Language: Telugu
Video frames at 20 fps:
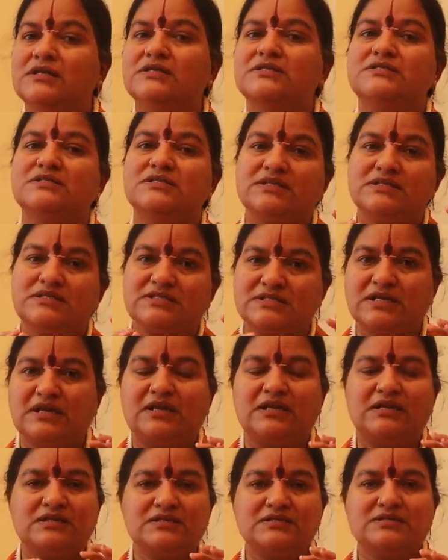నిజంగా
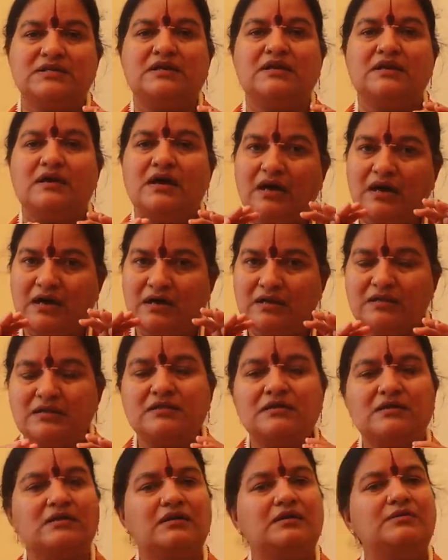చాలా చాలా
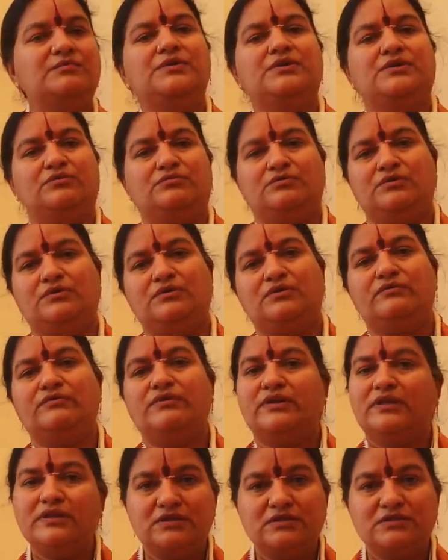ఆనందంగా మీరు
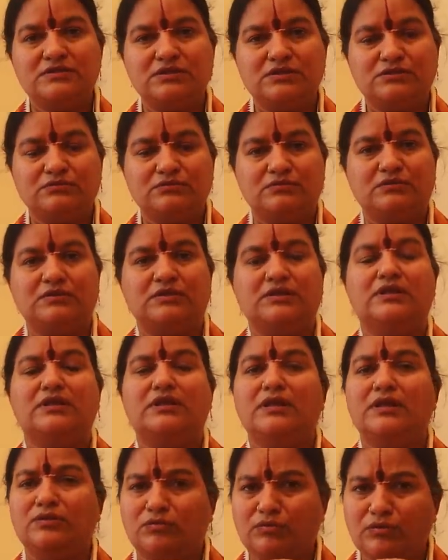ఉండటం అనేది జరుగుతుంది
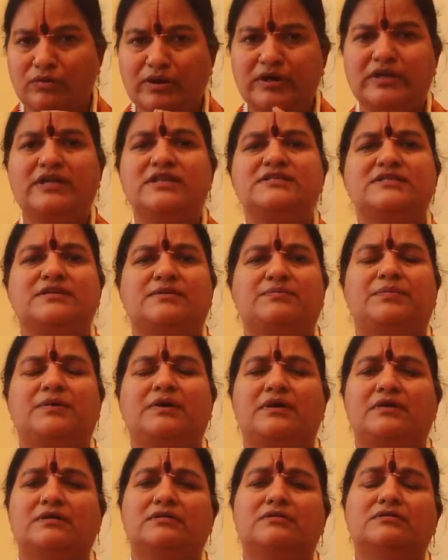నేను ఒక్కటే
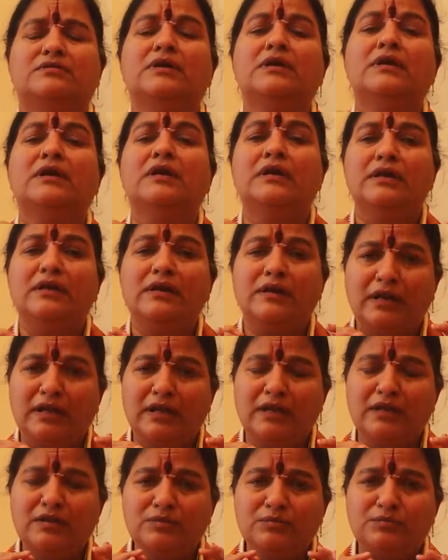చెప్పగలను
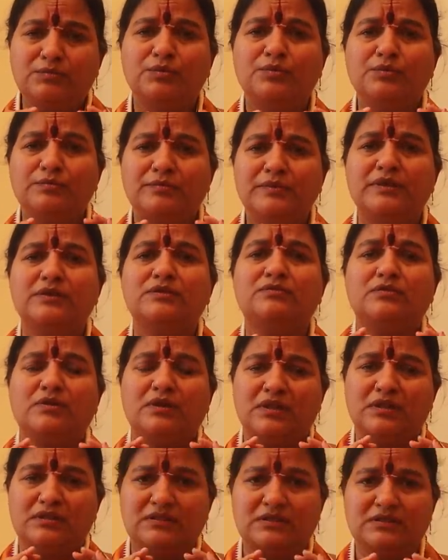నేను భూమి మీద
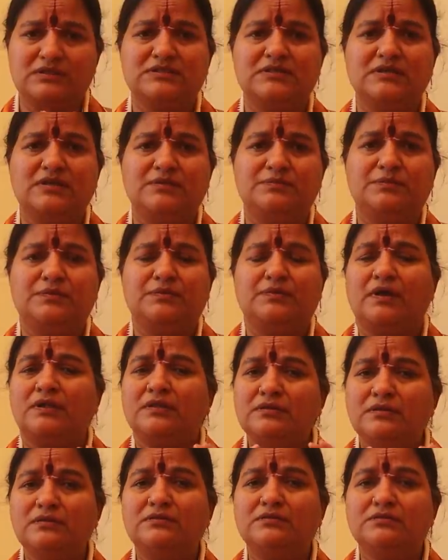ఉన్నంతసేపు
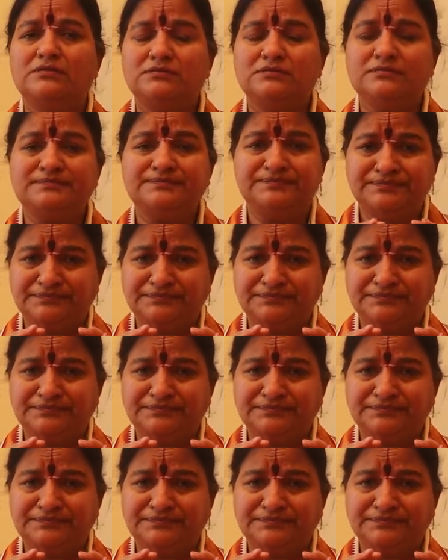అందులోనూ